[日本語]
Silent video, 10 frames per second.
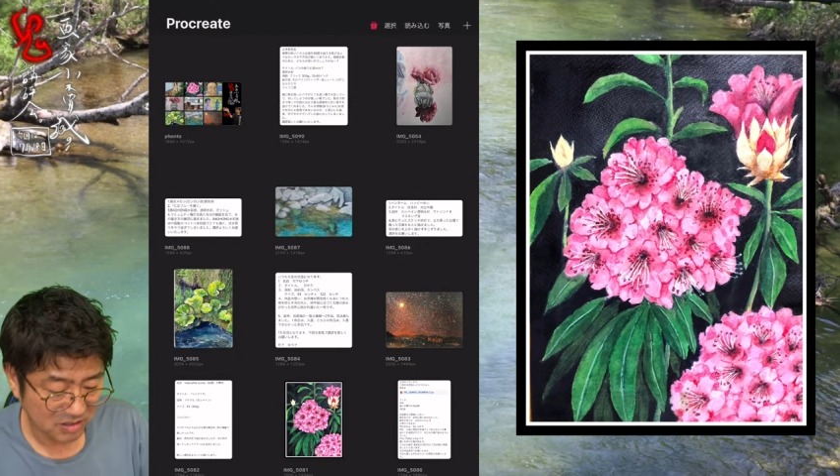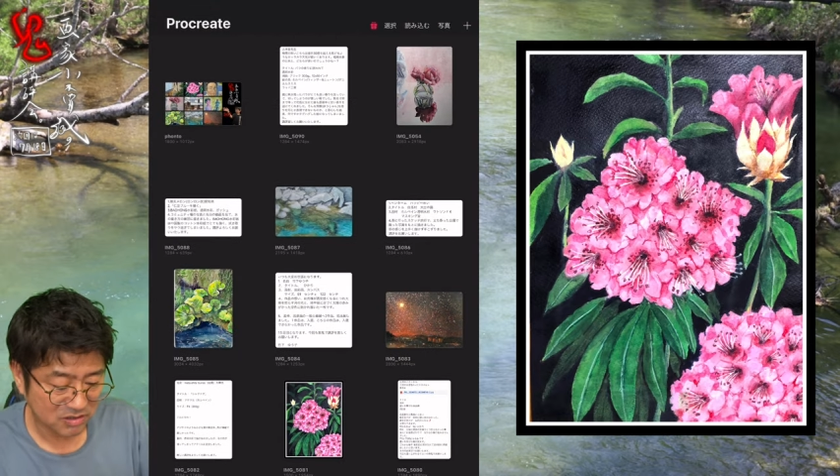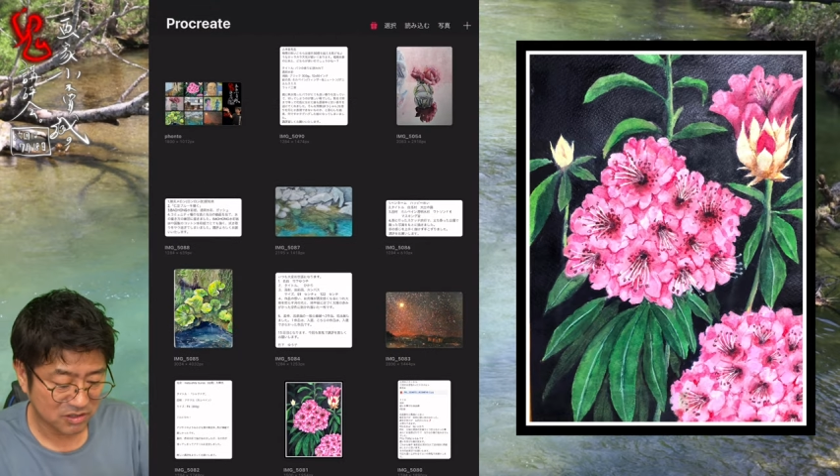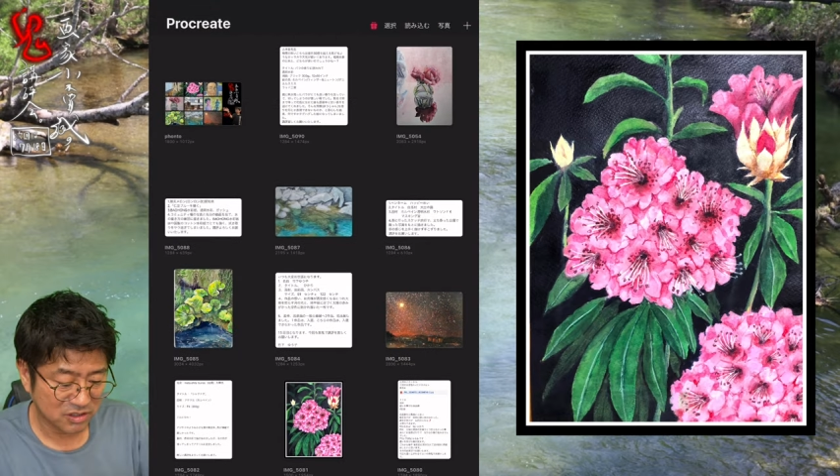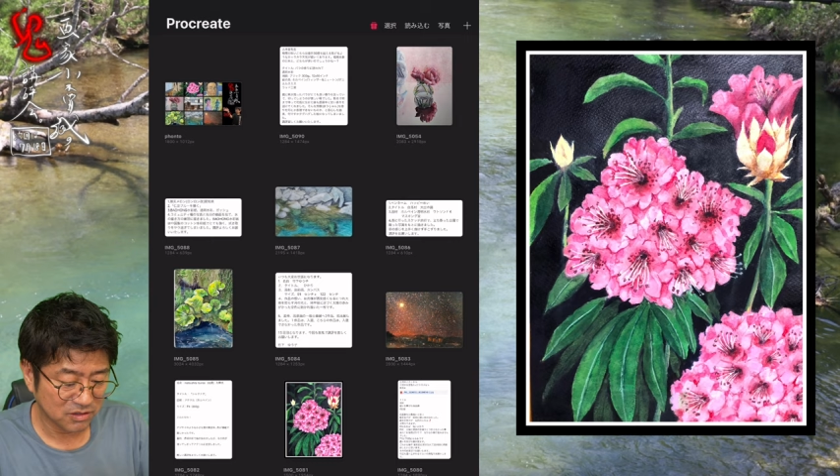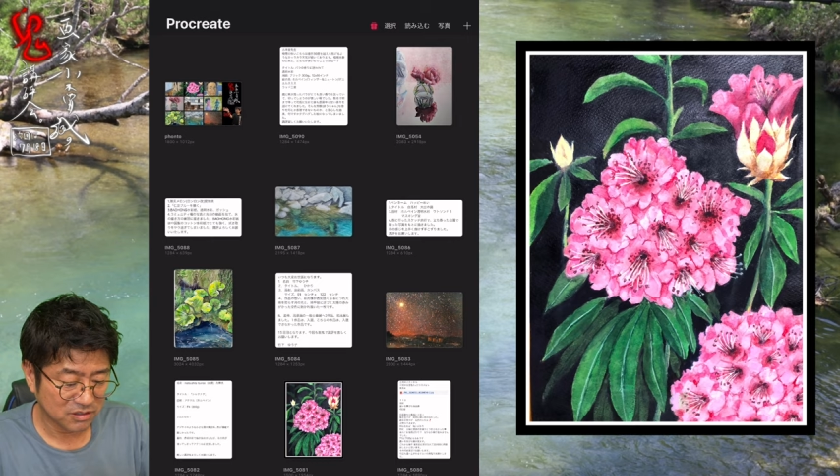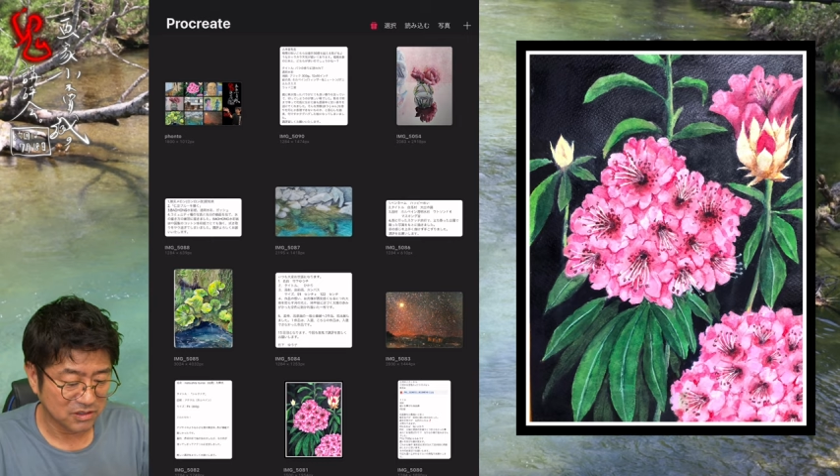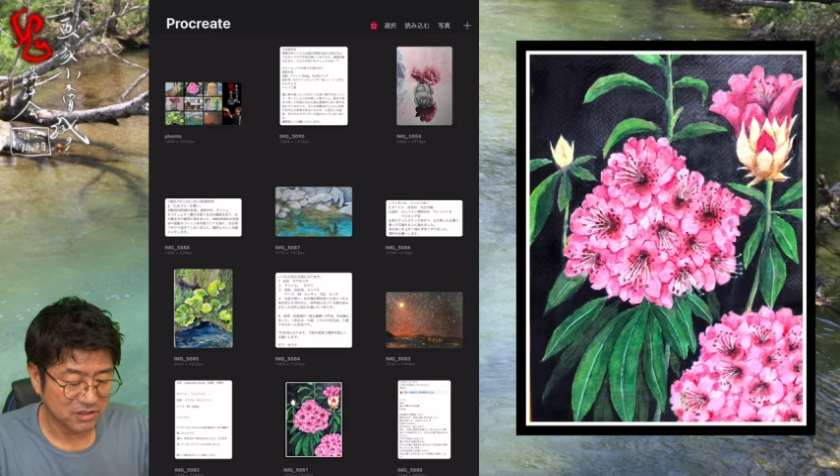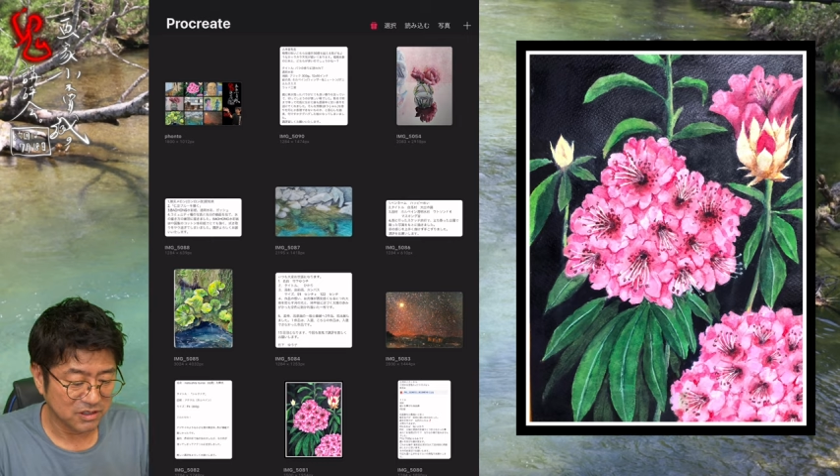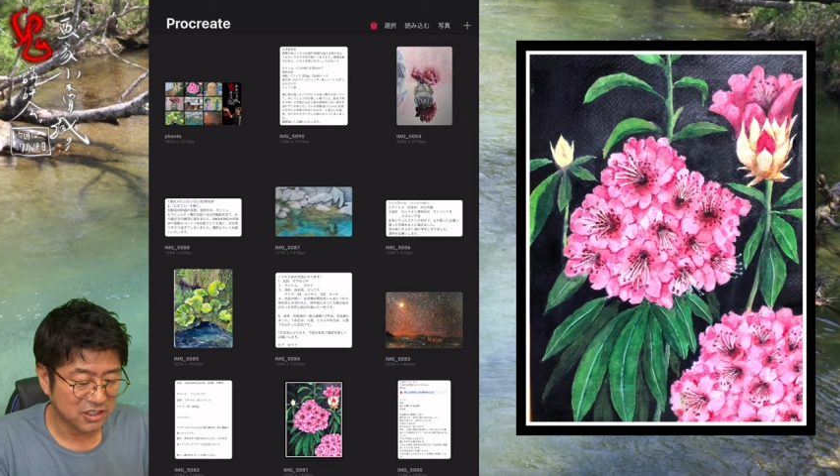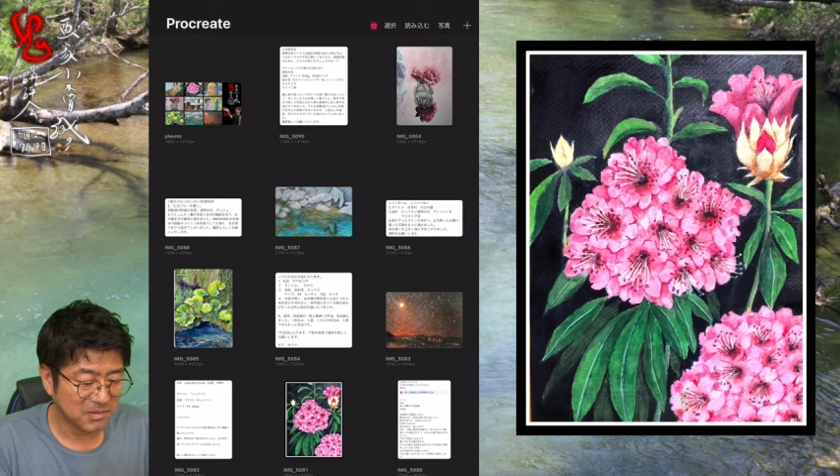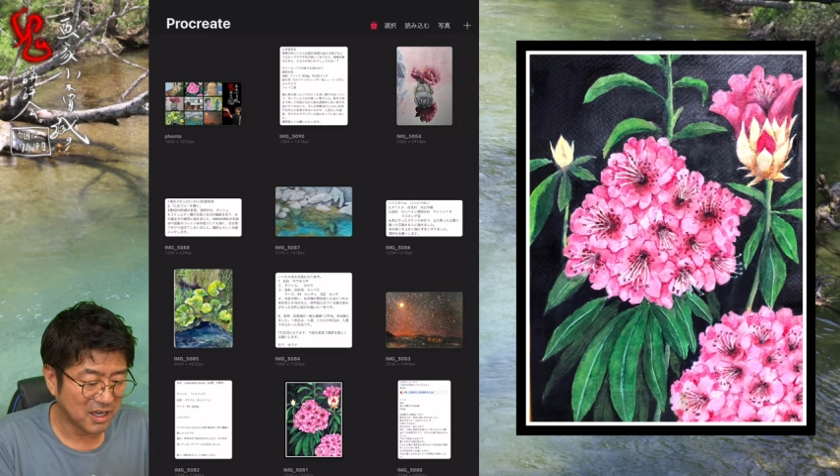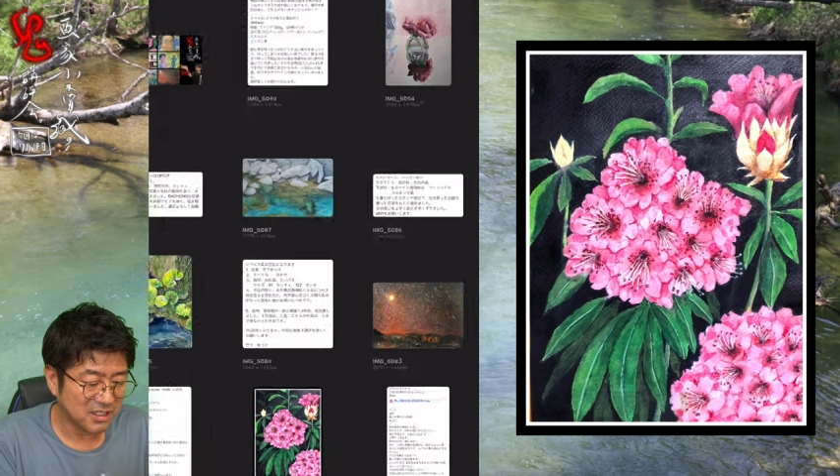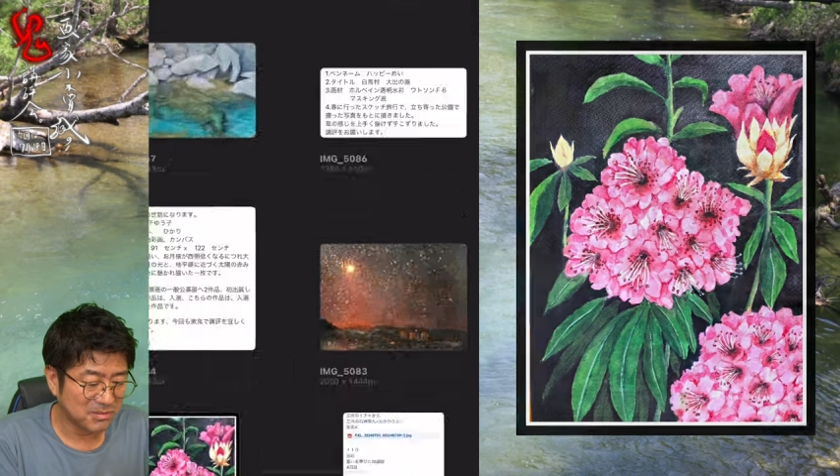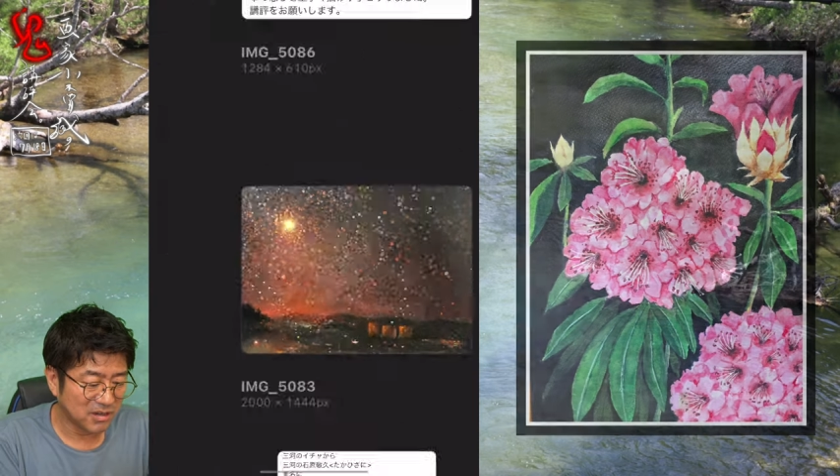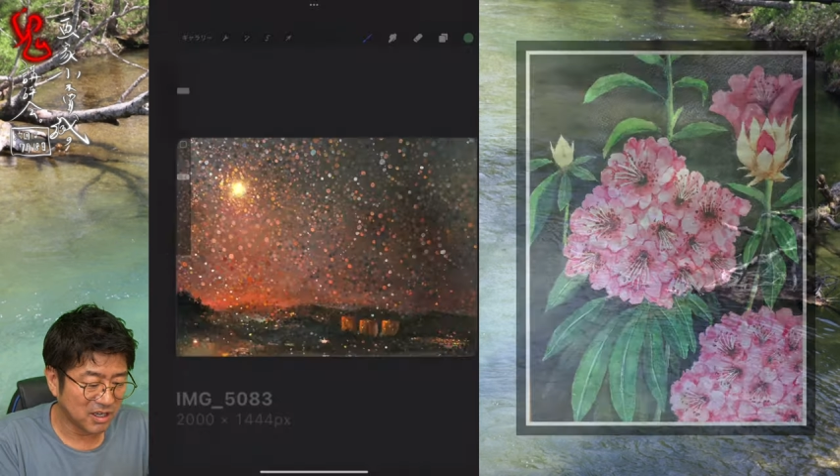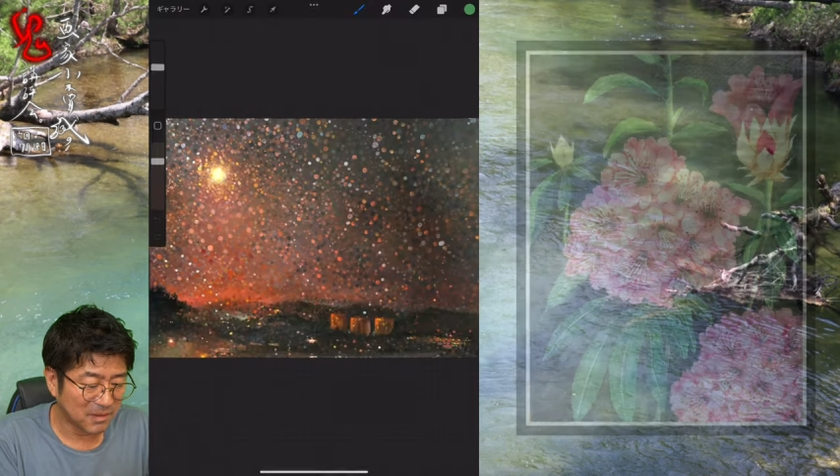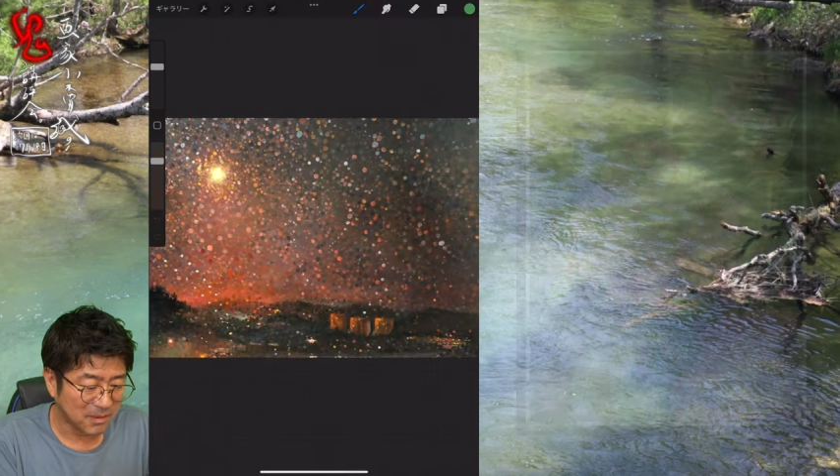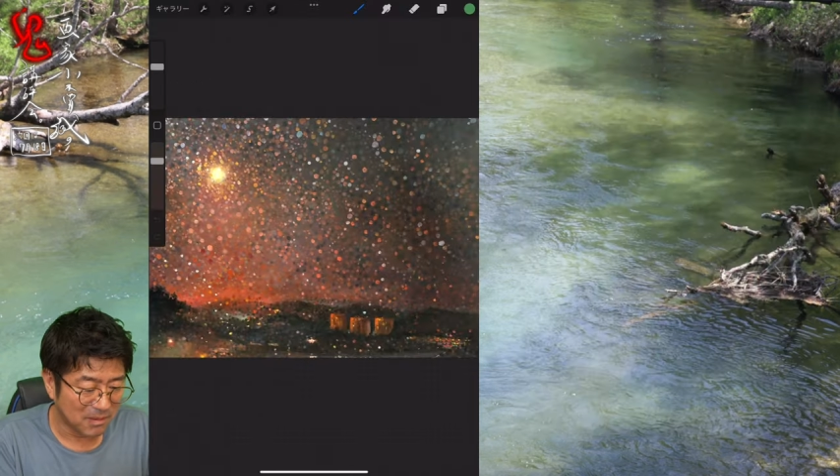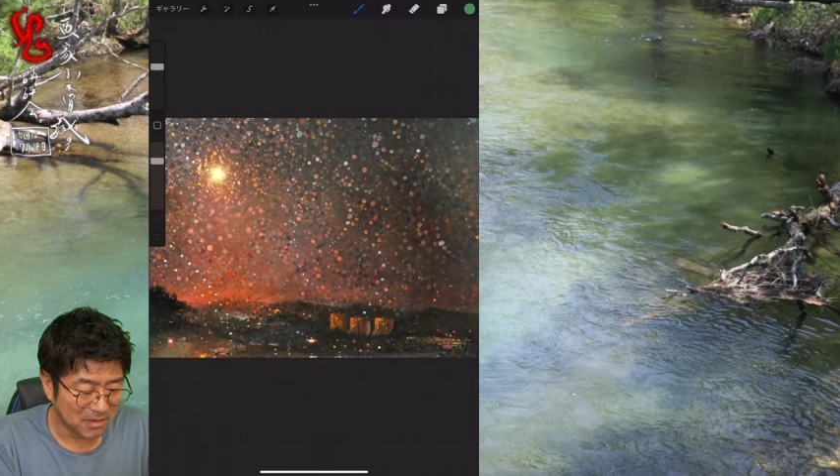次の作品、一番初めの回がやっ
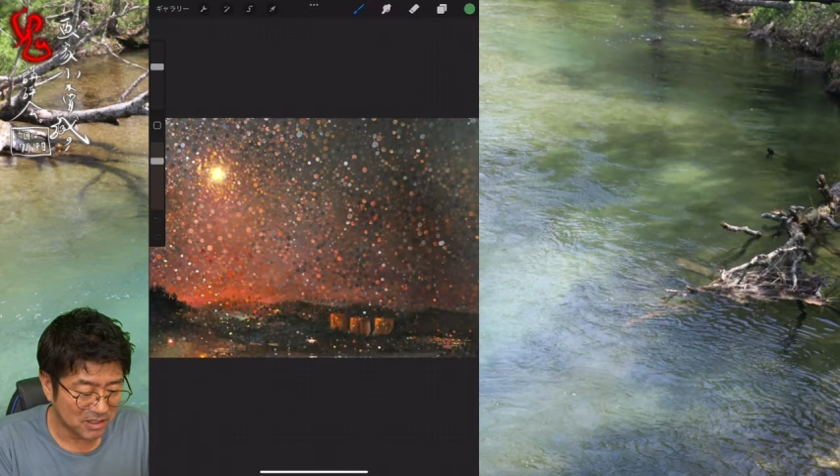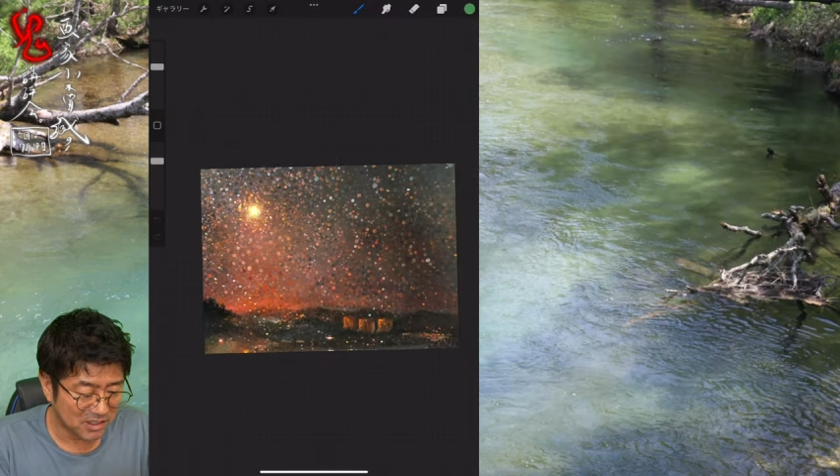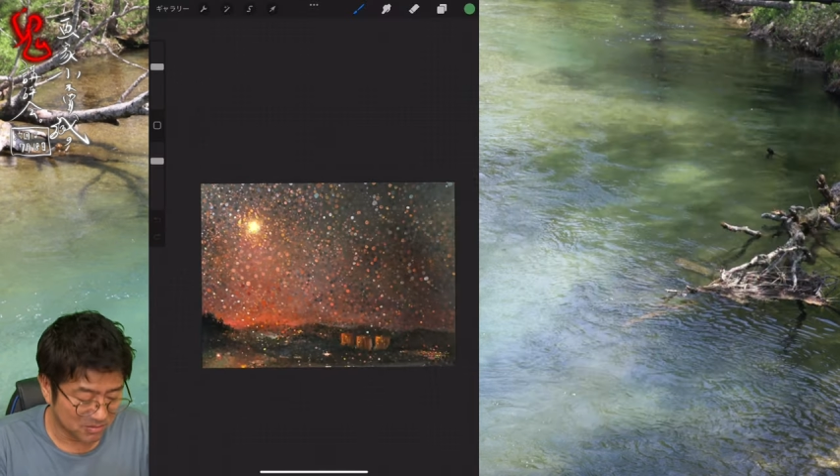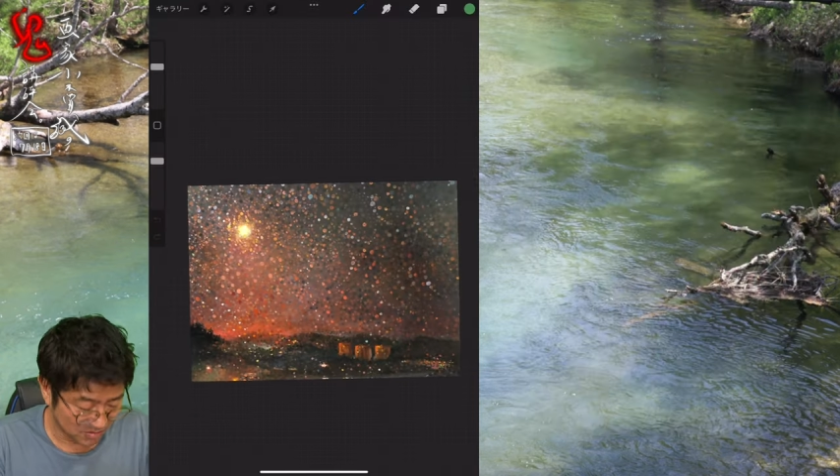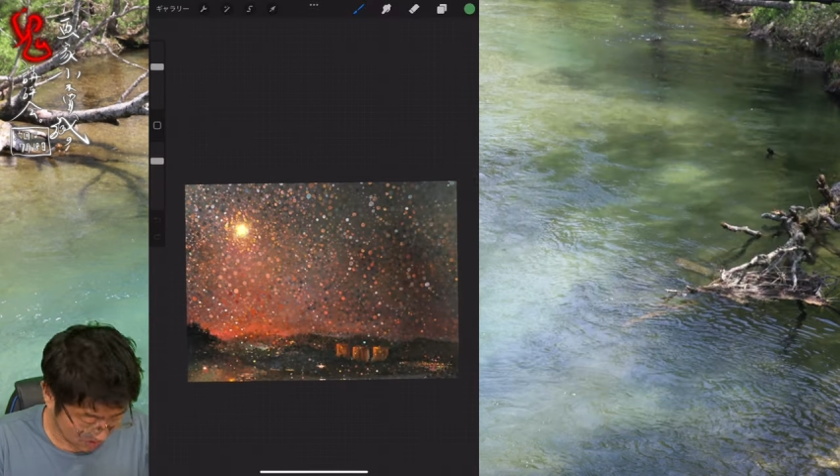ぱあんまりにも